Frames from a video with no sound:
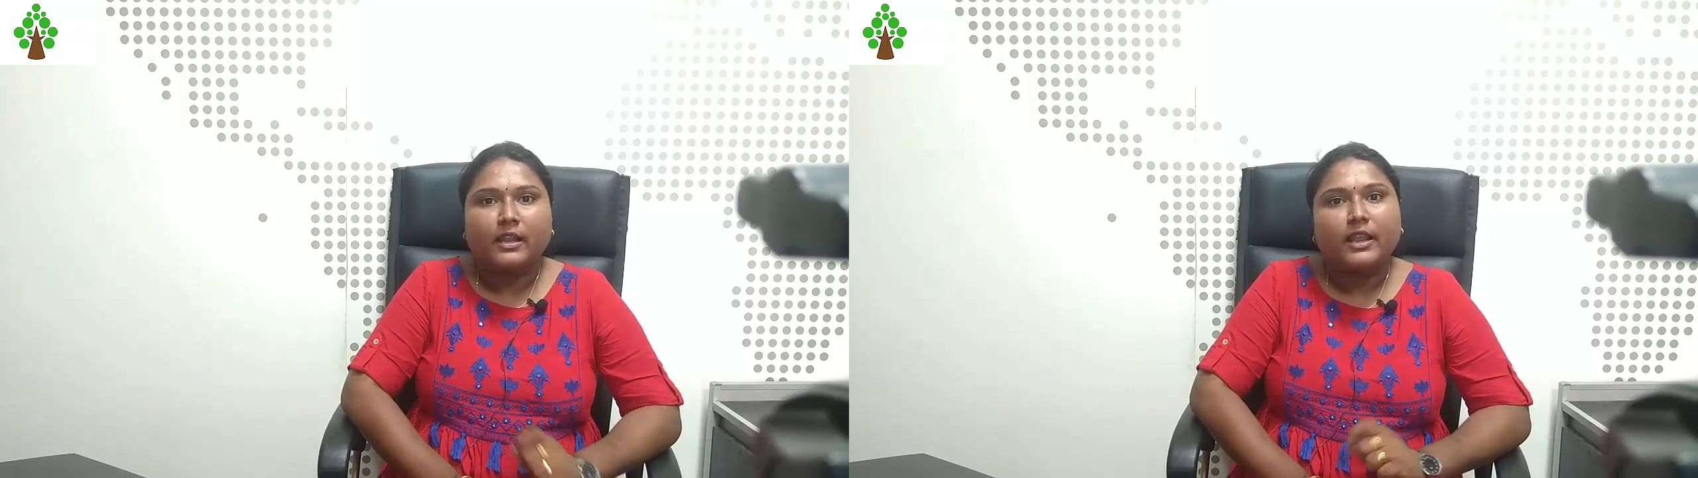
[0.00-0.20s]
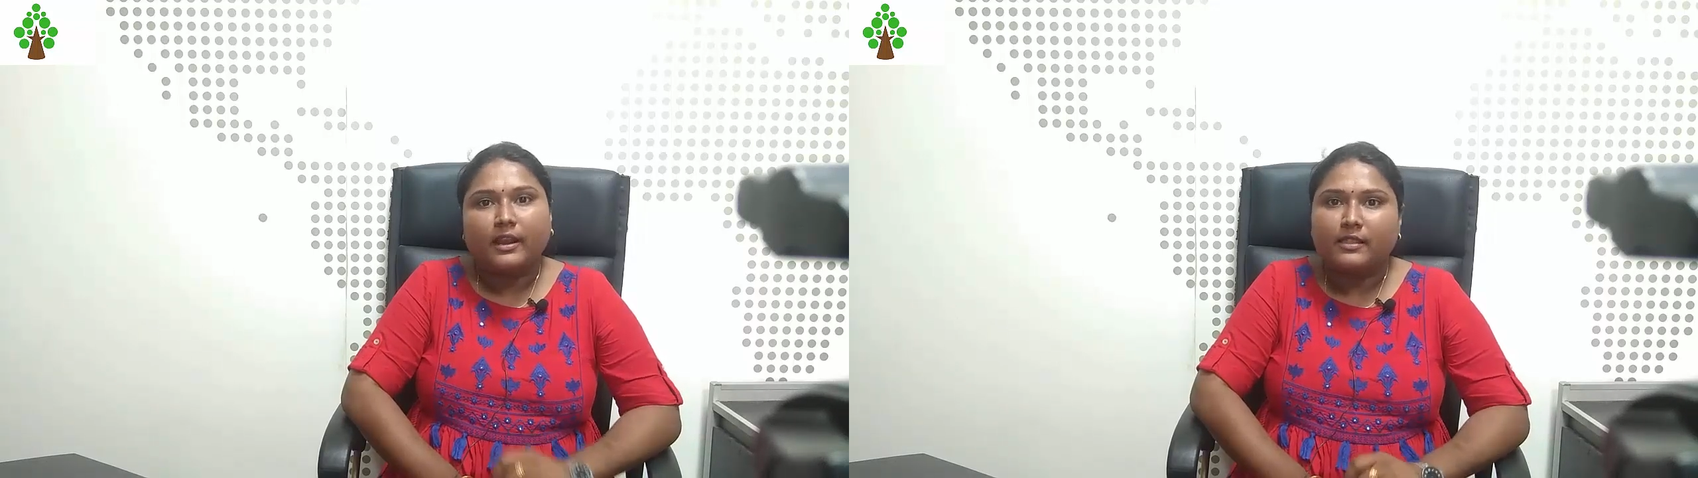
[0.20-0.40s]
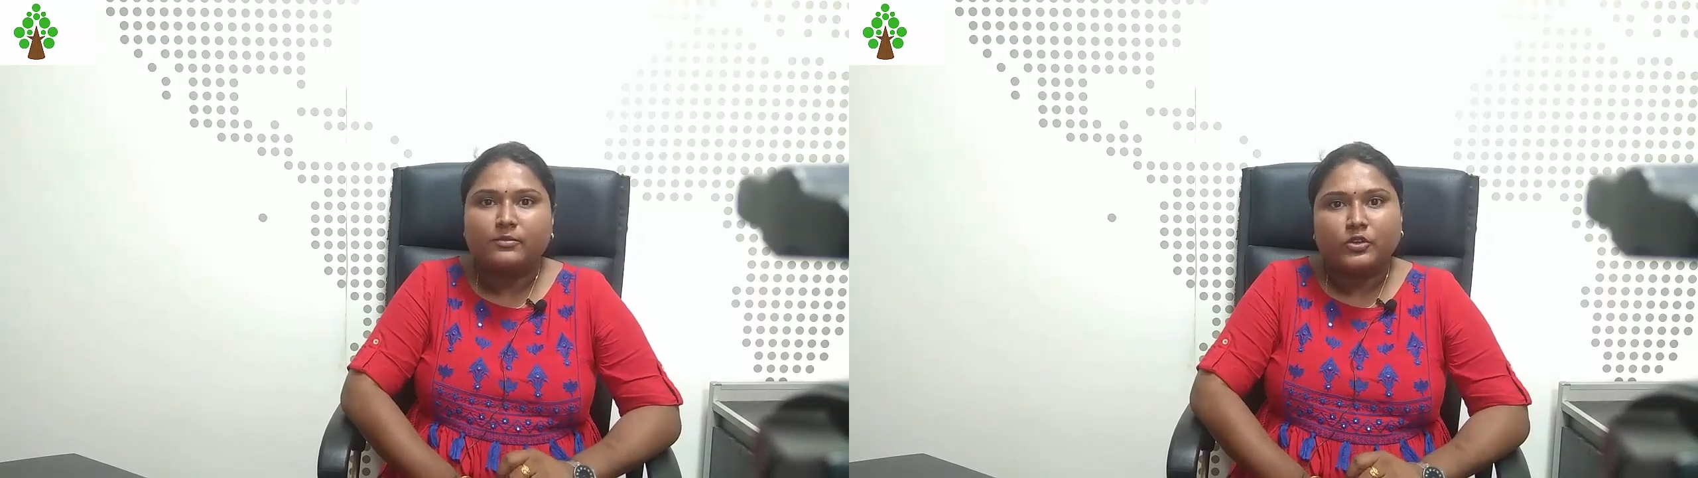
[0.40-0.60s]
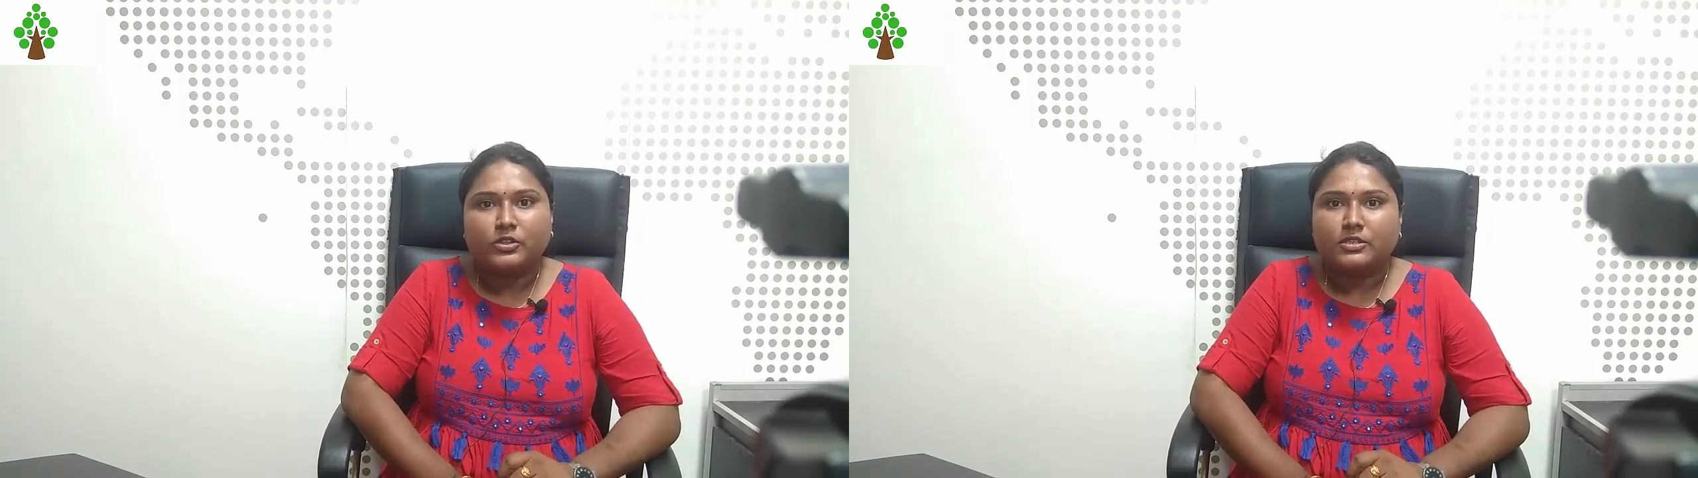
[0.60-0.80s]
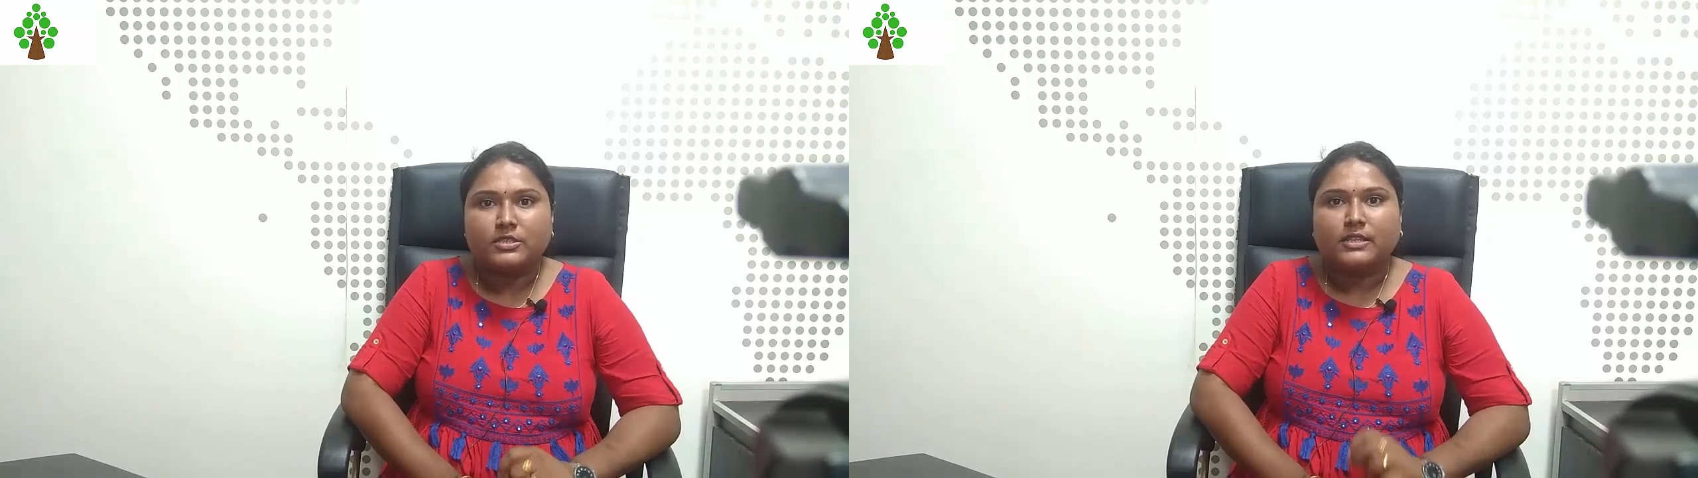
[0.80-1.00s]
என்னால் எழுத
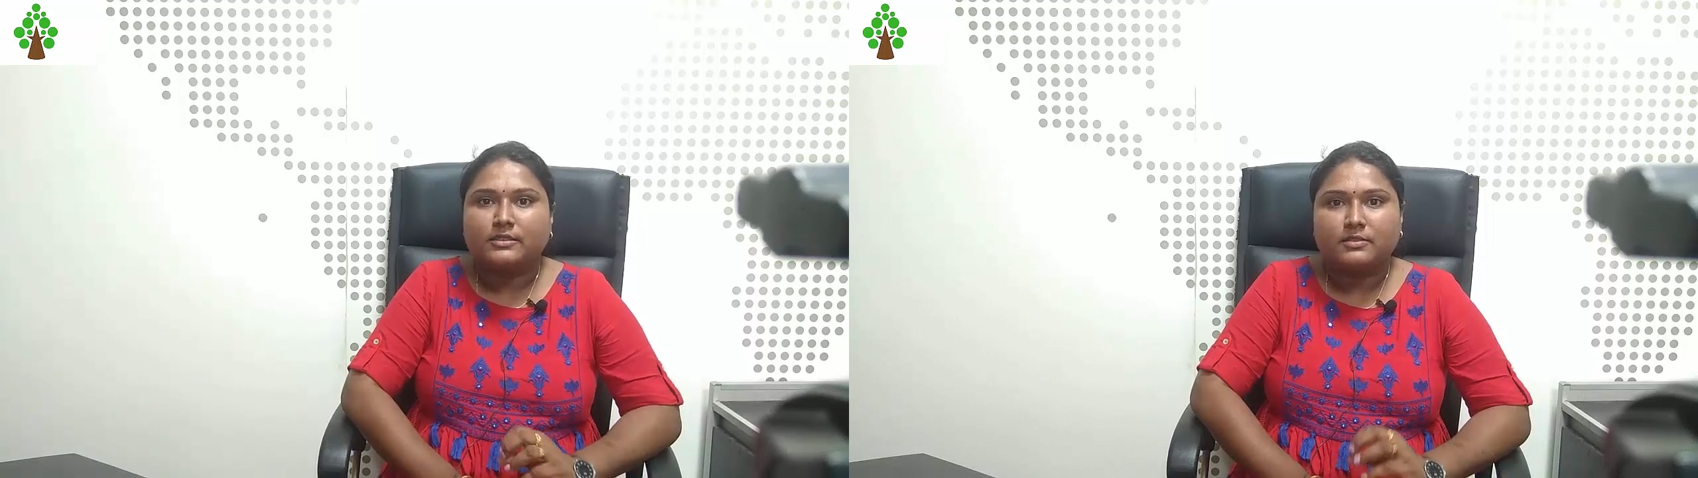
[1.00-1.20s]
முடிஞ்சிச்சு அந்த